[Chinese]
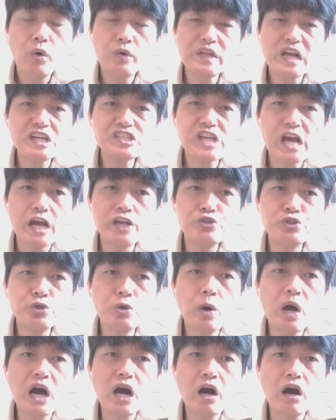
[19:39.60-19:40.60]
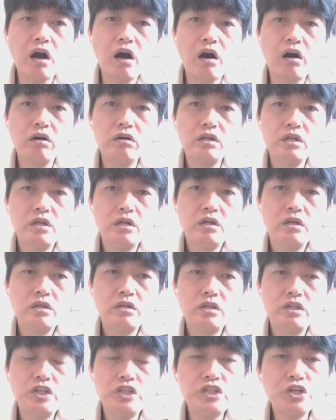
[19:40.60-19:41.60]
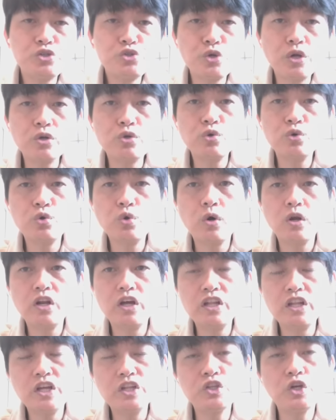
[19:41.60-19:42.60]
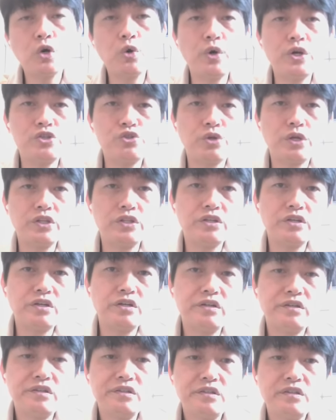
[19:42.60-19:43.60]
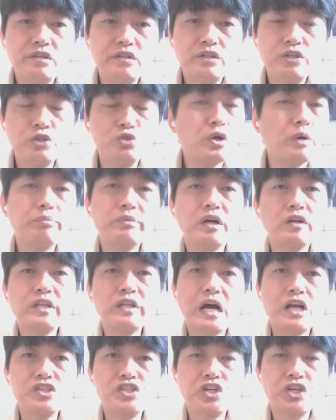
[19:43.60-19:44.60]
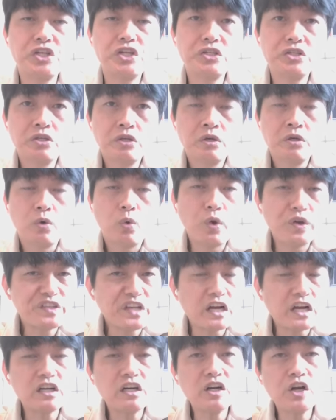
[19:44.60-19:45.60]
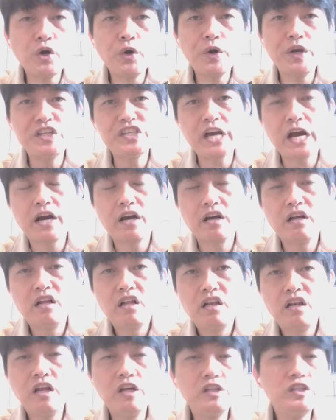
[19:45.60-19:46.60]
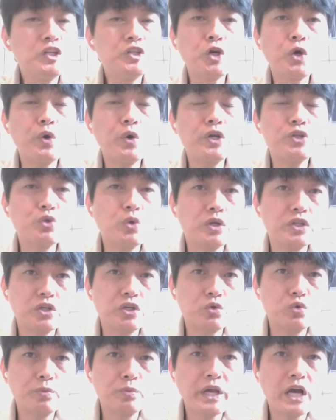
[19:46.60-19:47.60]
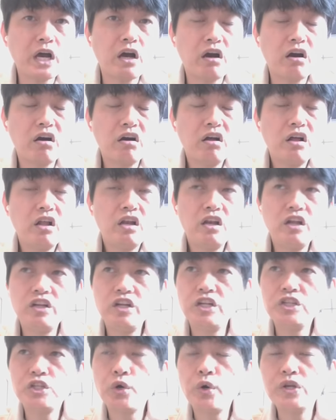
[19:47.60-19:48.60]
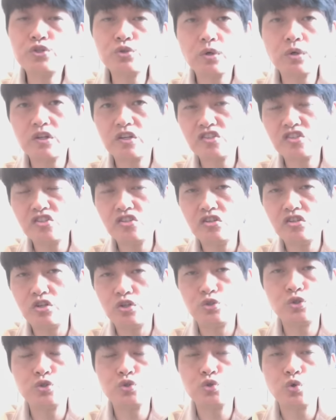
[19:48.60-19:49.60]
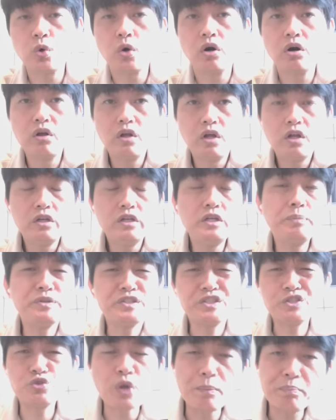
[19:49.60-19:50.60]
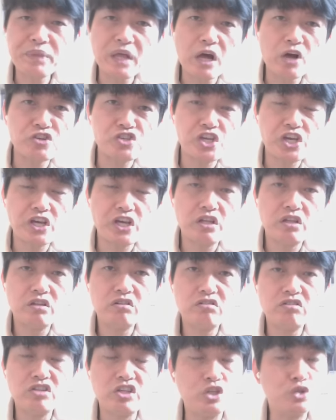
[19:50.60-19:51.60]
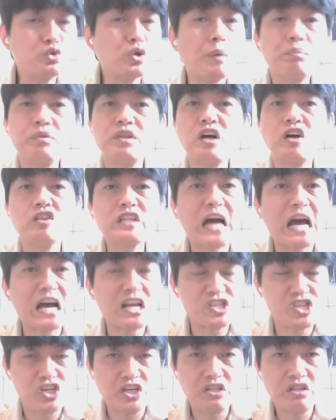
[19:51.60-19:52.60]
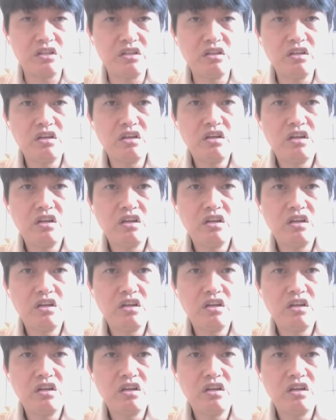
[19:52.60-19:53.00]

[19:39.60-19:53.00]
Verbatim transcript: 我常讲一句话哦，你的选股如果人人都会选择，你赚不到大钱。我也常跟各位讲，人人都会做的股票，人人都会做的事，你去做，你不是赚不到钱，你赚不到大钱，